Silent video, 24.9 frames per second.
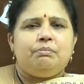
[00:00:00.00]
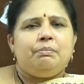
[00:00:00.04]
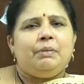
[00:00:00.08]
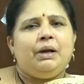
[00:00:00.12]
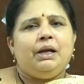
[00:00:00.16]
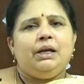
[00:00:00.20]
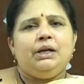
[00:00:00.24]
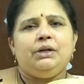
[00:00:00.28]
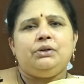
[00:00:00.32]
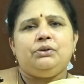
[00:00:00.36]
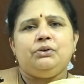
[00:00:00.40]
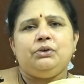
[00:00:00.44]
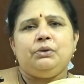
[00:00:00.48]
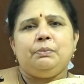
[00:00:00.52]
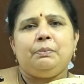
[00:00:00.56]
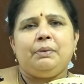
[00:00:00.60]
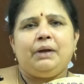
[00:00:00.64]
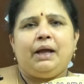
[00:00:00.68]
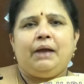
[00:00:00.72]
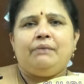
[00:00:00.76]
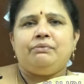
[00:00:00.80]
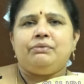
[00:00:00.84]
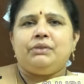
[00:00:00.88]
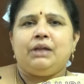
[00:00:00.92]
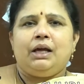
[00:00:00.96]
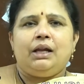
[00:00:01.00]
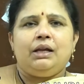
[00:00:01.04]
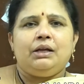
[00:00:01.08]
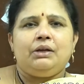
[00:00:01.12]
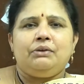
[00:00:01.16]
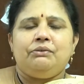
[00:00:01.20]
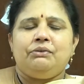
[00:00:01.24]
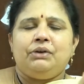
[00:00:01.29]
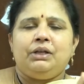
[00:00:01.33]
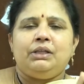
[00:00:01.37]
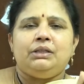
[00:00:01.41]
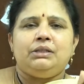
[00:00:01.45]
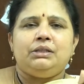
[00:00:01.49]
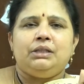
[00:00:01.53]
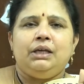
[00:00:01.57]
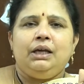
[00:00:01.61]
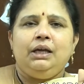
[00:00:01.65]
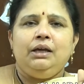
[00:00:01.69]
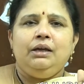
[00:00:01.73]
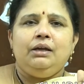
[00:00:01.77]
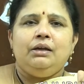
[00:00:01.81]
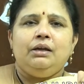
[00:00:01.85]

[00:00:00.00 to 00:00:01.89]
పల్లెటూరు ప్రాంతాలకు వెళ్తే